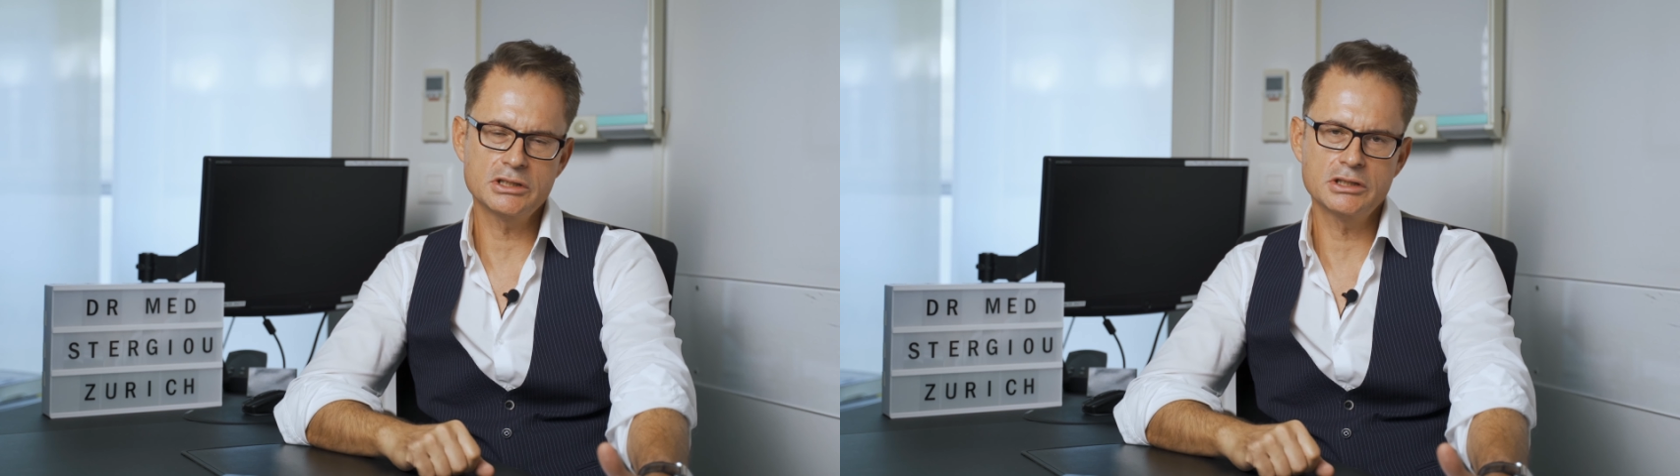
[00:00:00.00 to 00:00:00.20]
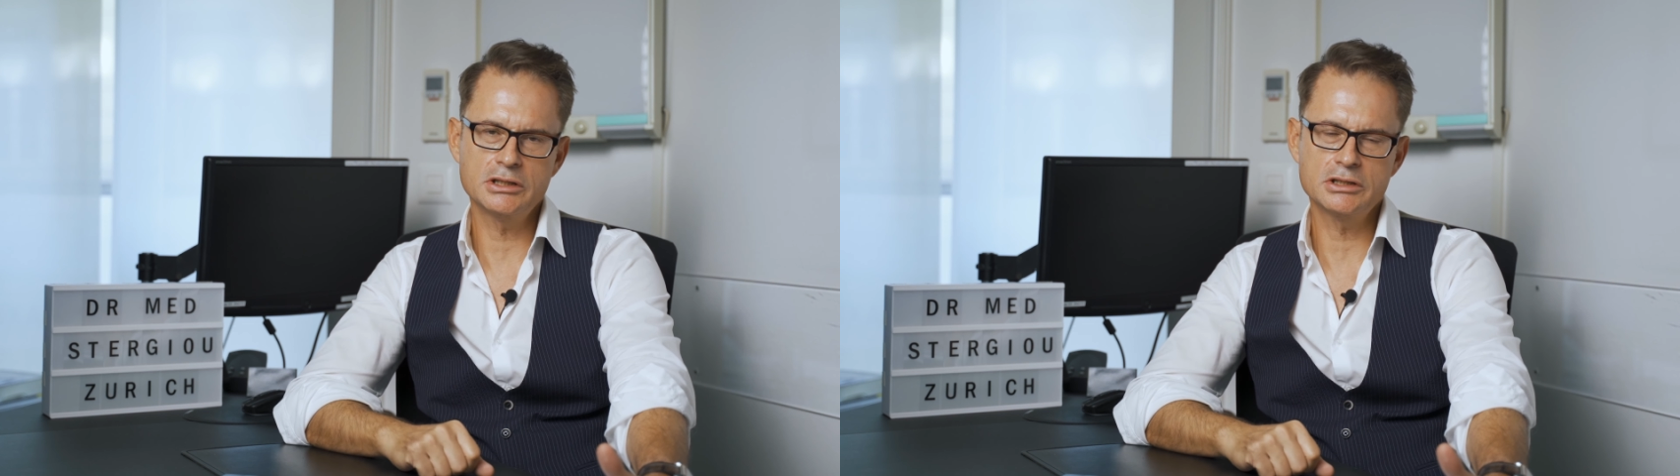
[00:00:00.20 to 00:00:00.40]

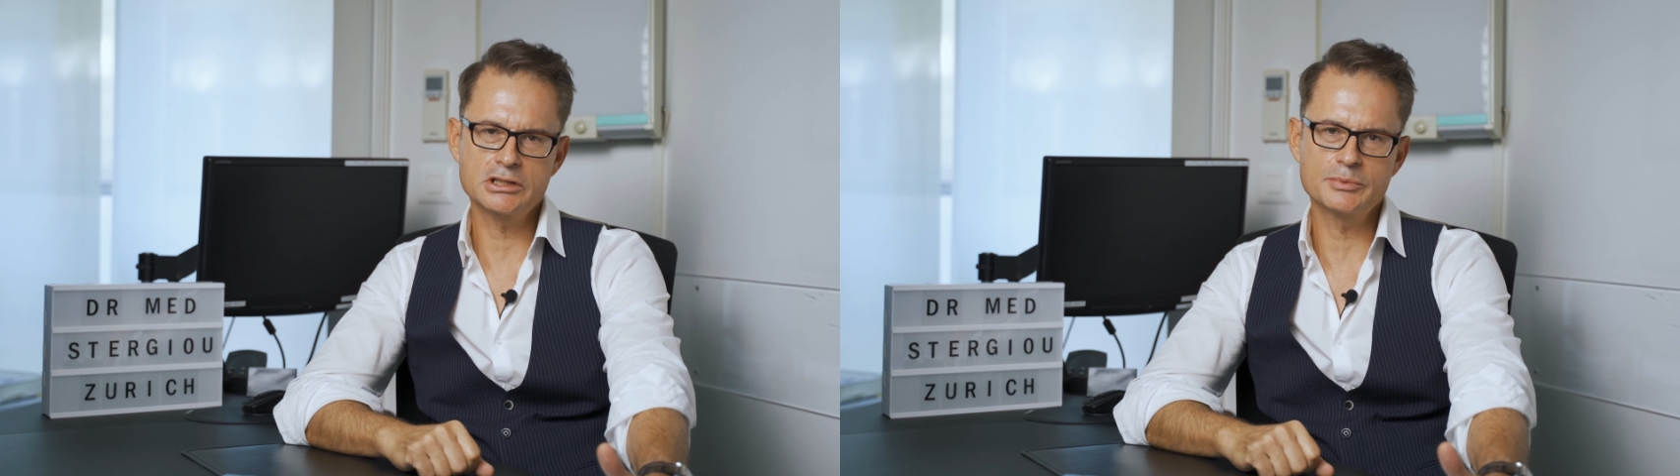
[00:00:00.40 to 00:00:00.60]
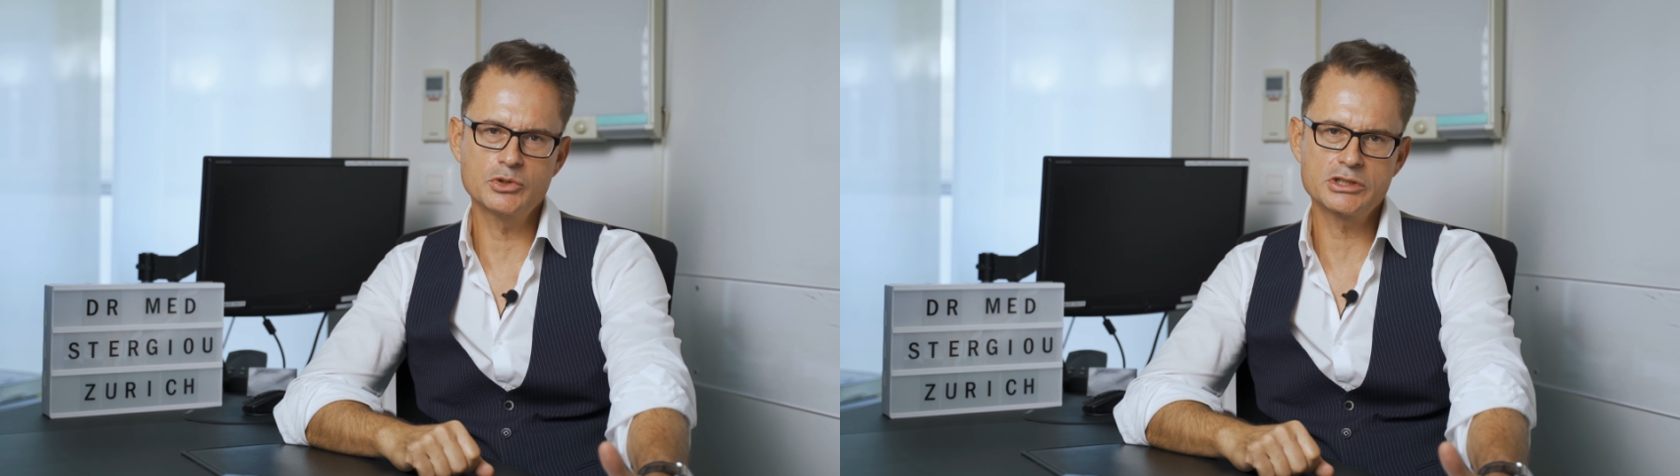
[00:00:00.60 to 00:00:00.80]
äh,
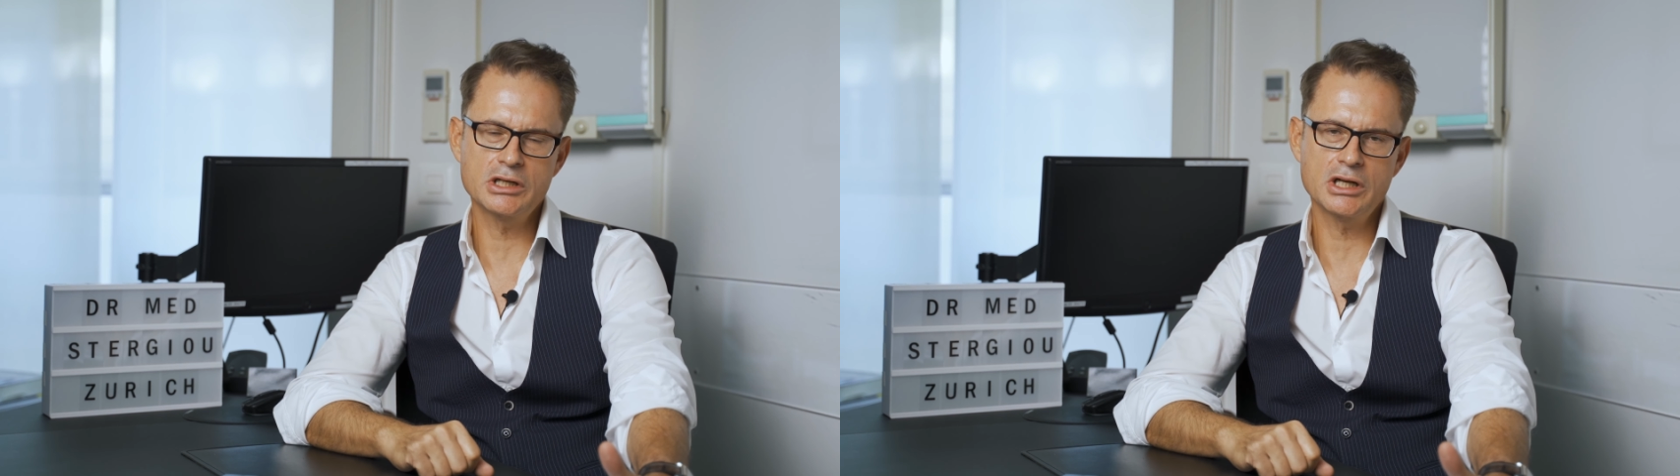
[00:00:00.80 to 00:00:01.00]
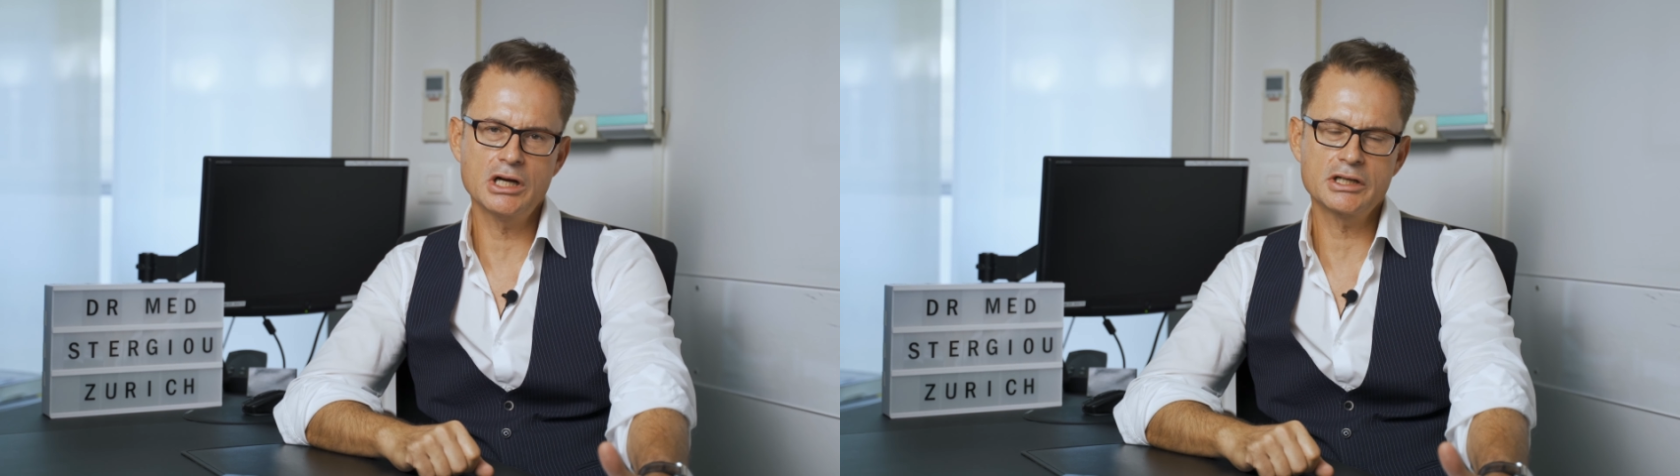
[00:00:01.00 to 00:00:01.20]
das
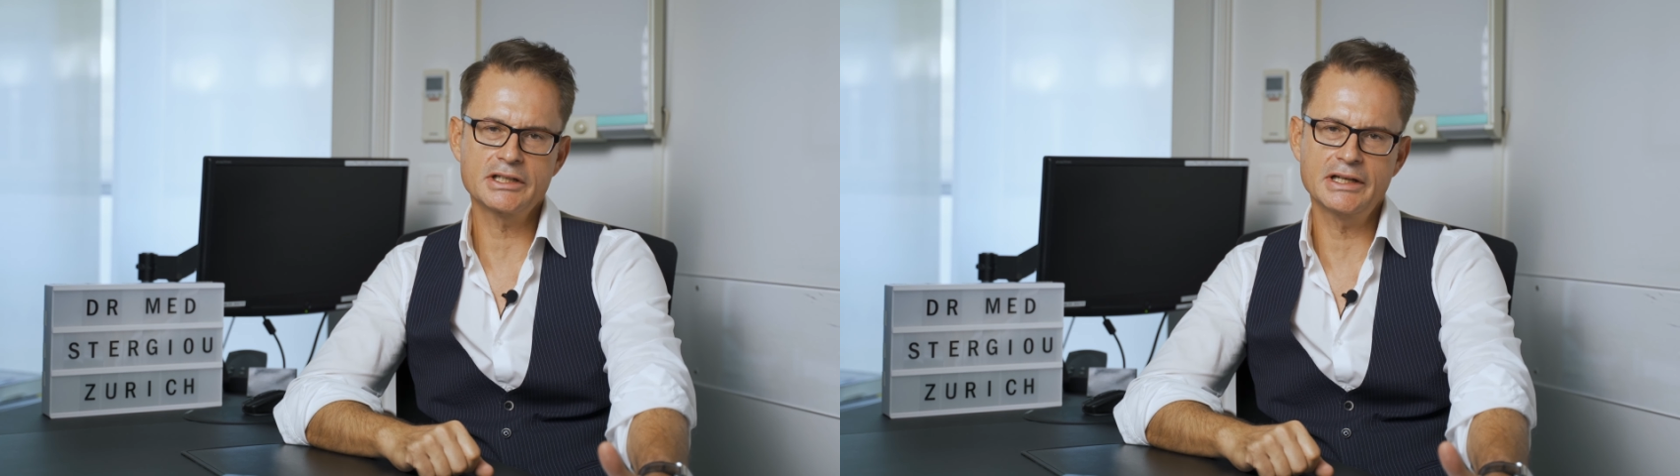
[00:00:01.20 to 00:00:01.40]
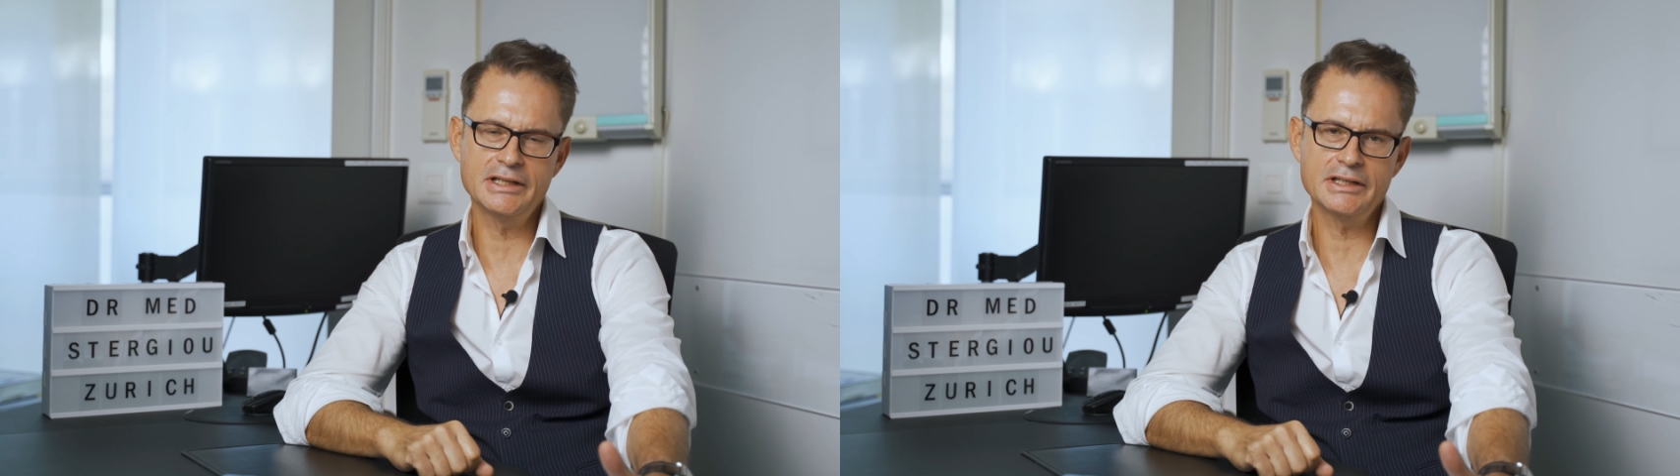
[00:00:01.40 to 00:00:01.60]
Muskellager
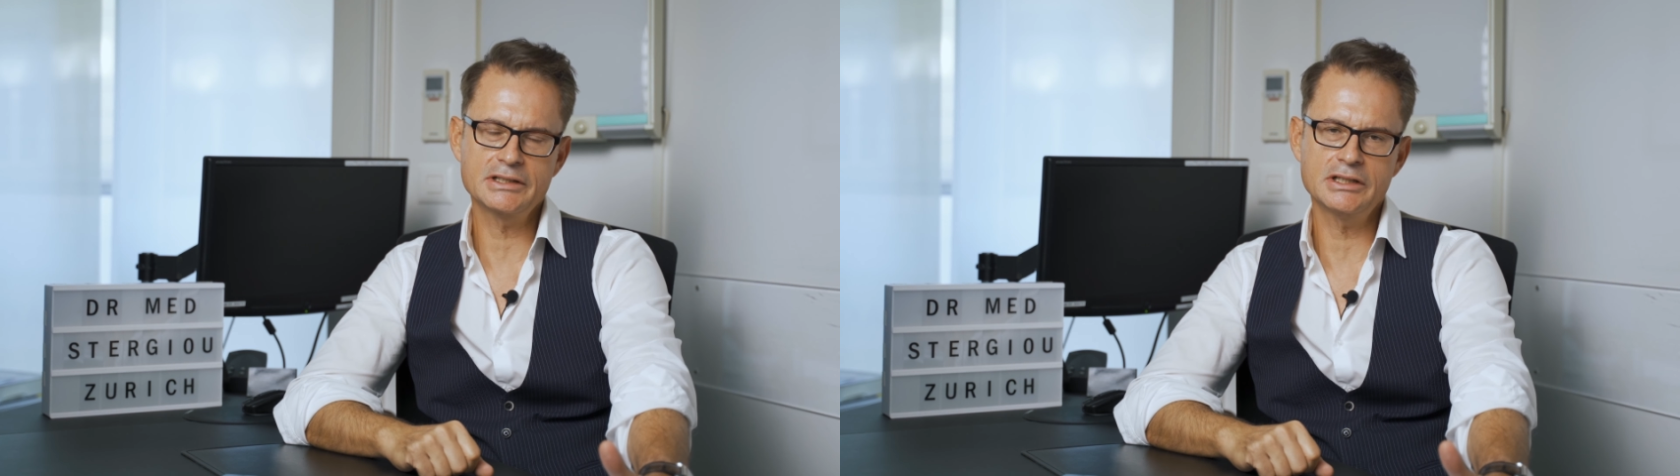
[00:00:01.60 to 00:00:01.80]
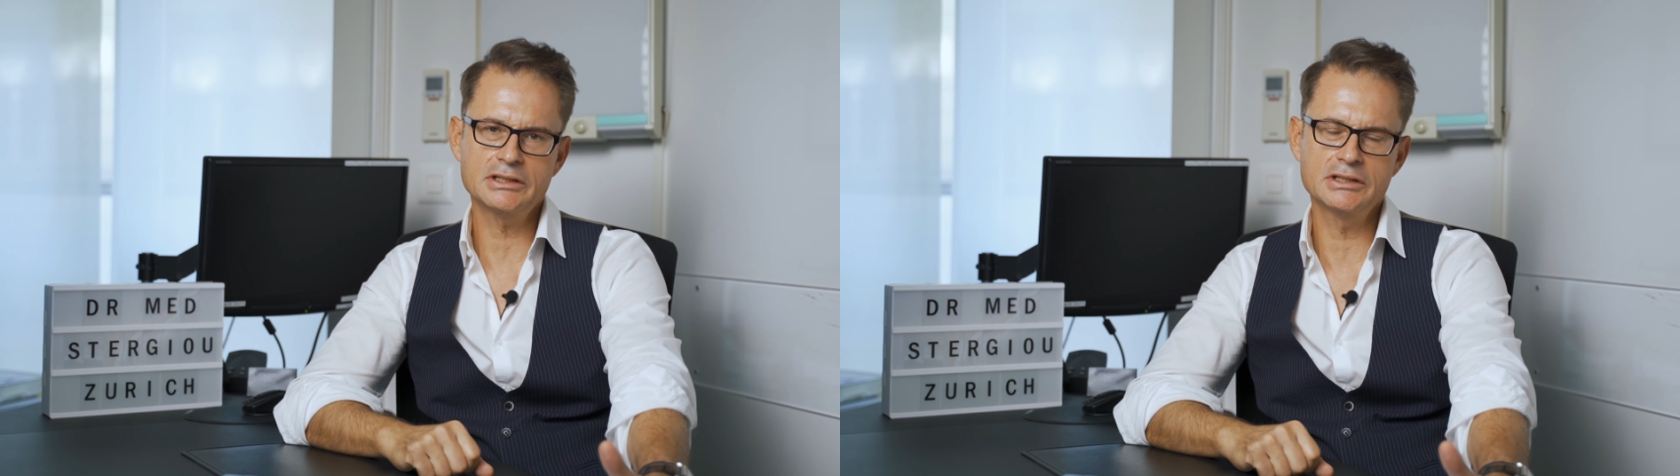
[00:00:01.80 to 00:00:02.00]

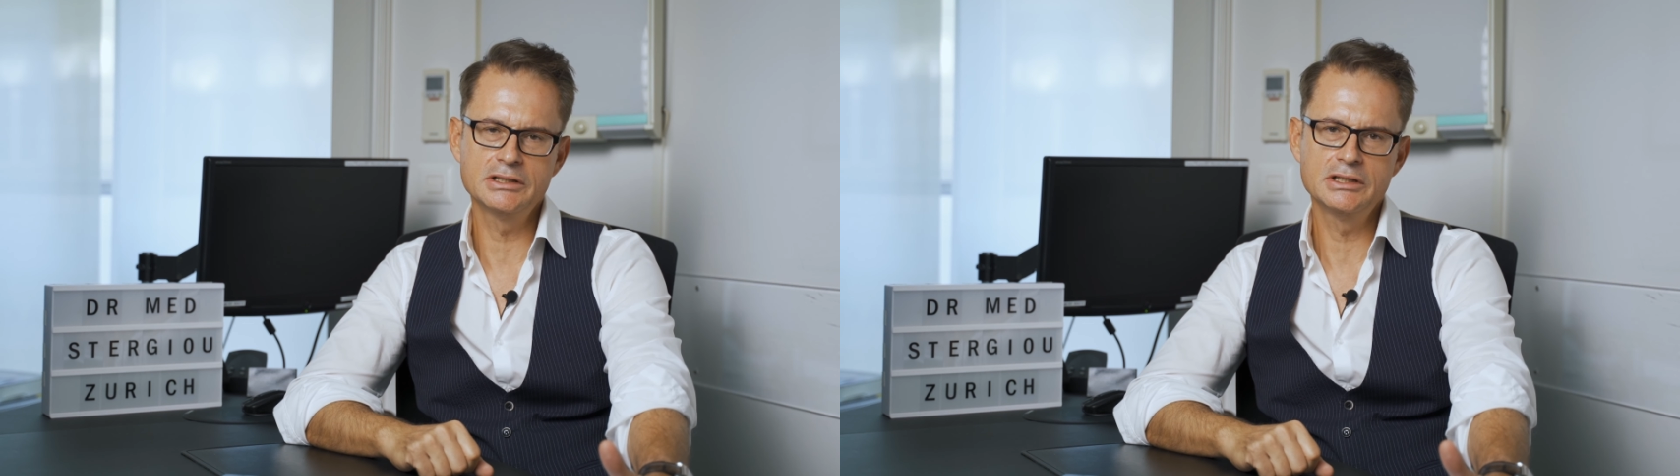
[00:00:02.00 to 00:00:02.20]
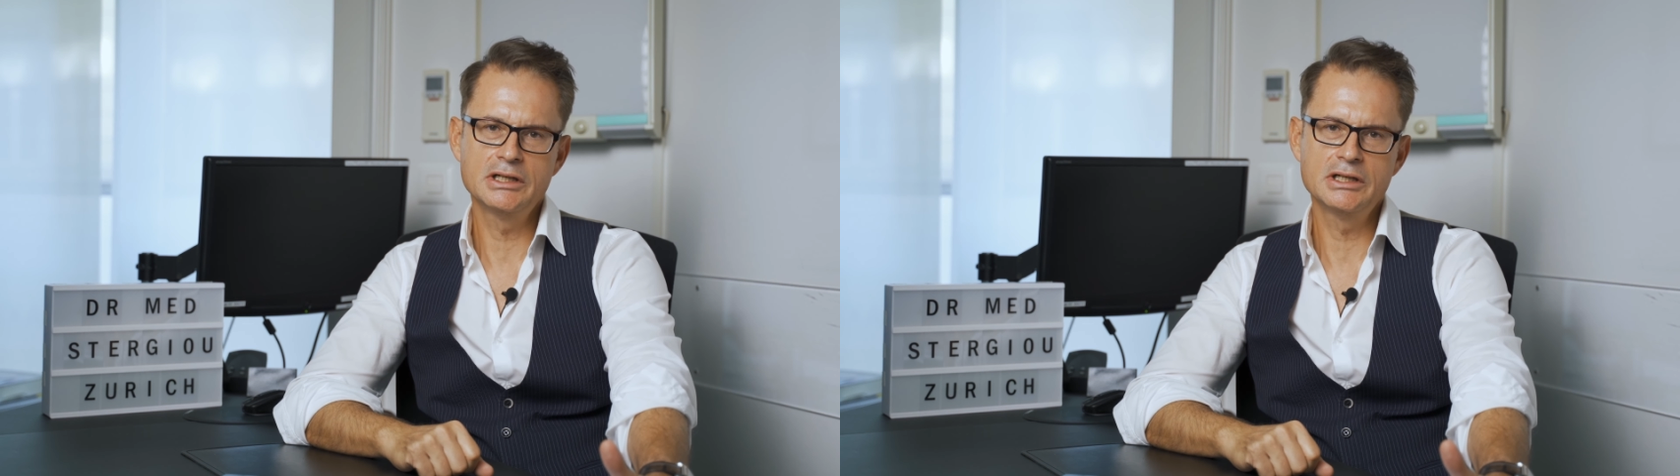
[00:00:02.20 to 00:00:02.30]
gelegt hat,